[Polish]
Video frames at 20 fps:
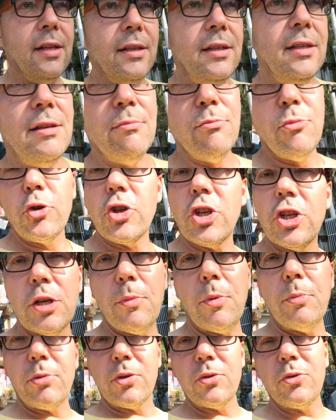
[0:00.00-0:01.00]
i muszę
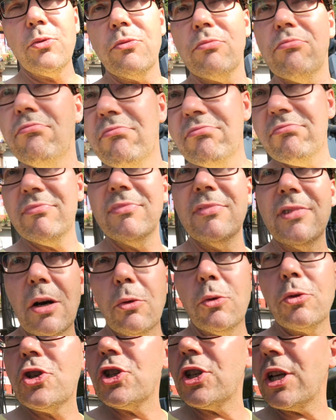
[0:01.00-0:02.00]
się po prostu
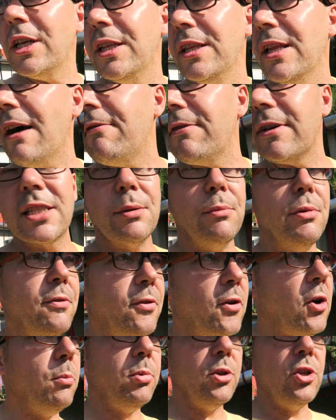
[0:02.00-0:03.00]
nauczyć taki nawyk sobie
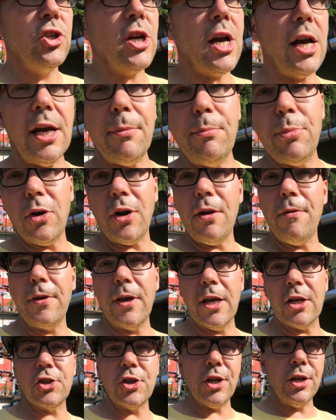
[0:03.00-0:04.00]
wyrobić, że ja je biorę w
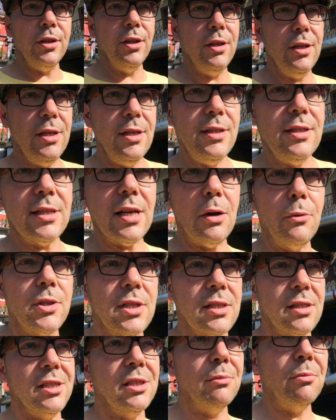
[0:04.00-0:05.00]
kieszeń i cały
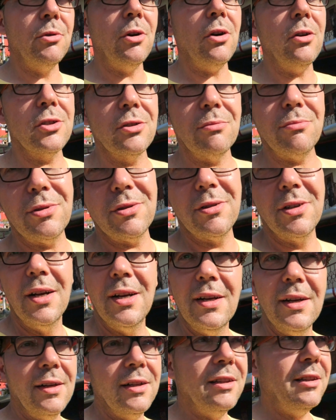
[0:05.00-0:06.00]
czas ze sobą chodzą, bo
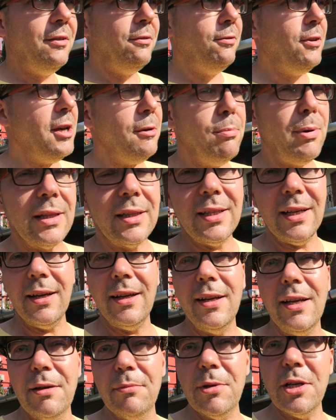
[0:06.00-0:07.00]
dwie
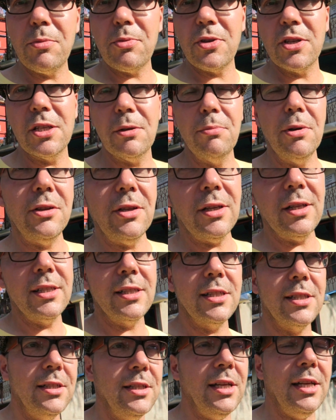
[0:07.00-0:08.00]
baterie mieć przy sobie to
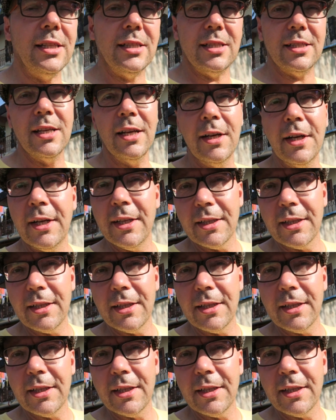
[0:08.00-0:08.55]
jest nic.